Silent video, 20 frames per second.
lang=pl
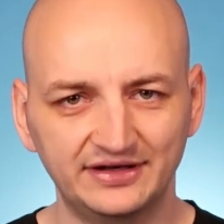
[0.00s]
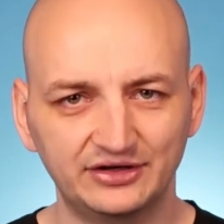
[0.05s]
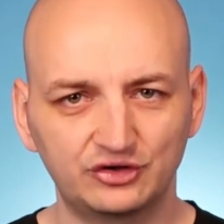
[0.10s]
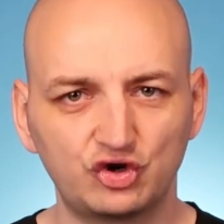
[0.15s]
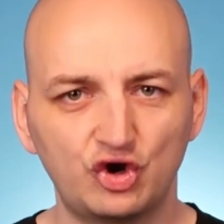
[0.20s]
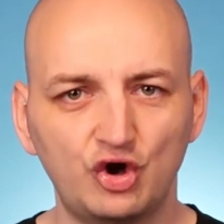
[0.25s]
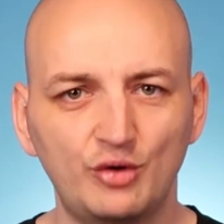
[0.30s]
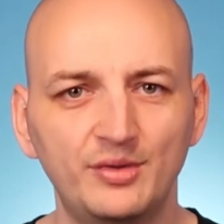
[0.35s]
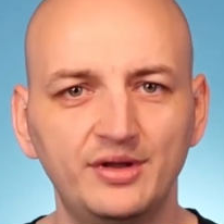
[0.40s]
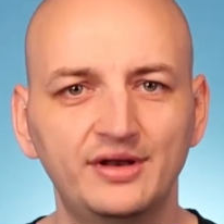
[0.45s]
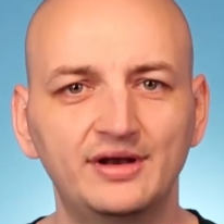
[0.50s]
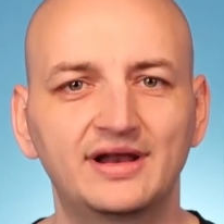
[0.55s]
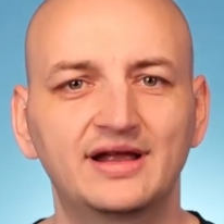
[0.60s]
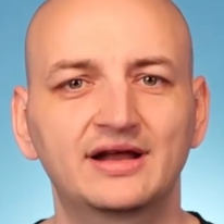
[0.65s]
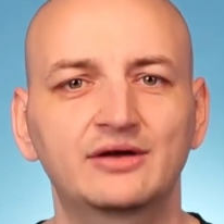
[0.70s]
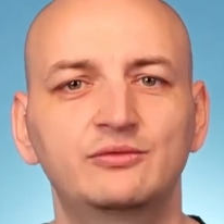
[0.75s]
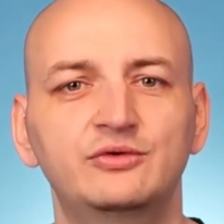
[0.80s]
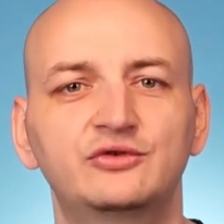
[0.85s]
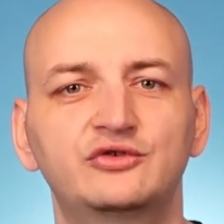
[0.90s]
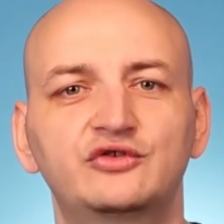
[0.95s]
Tak Common
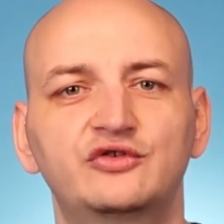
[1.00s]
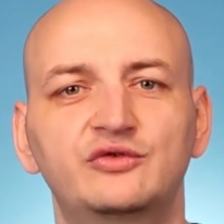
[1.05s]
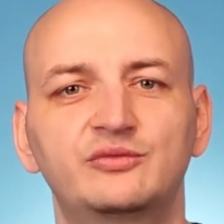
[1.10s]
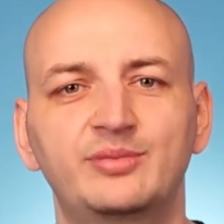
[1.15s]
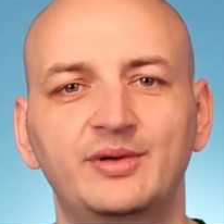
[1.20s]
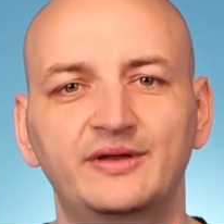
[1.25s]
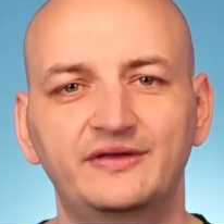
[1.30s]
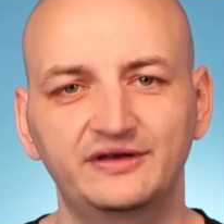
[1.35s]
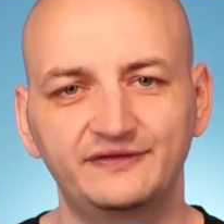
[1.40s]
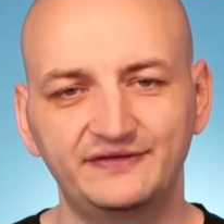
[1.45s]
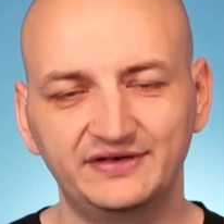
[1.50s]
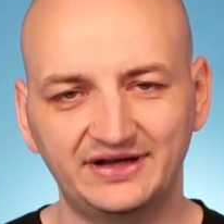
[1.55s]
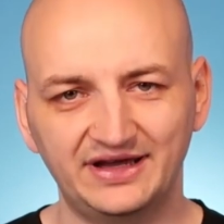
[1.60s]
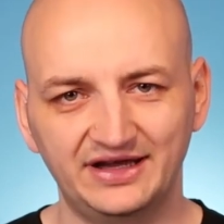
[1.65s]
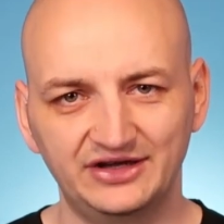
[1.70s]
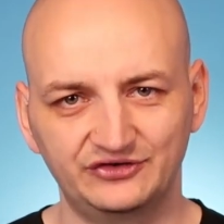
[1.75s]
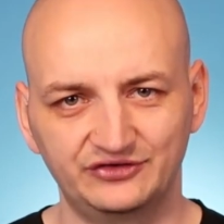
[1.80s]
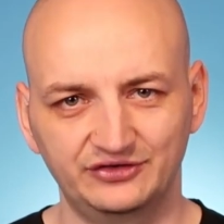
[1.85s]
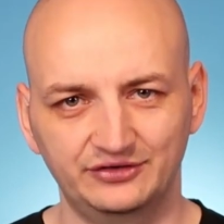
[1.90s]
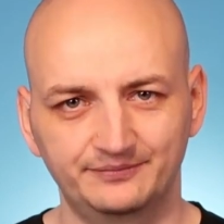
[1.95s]
Language
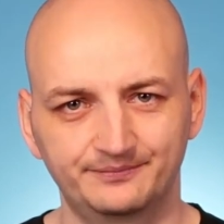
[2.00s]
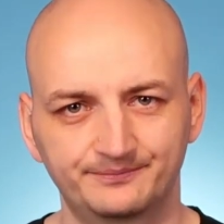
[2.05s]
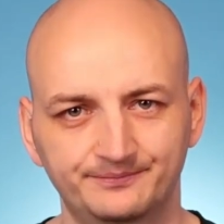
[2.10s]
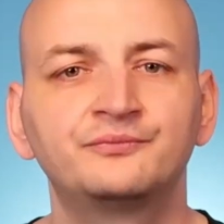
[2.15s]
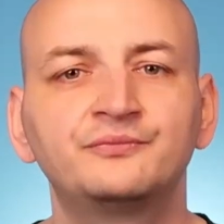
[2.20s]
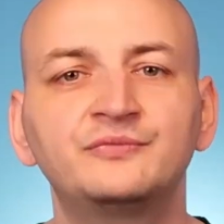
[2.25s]
Specification.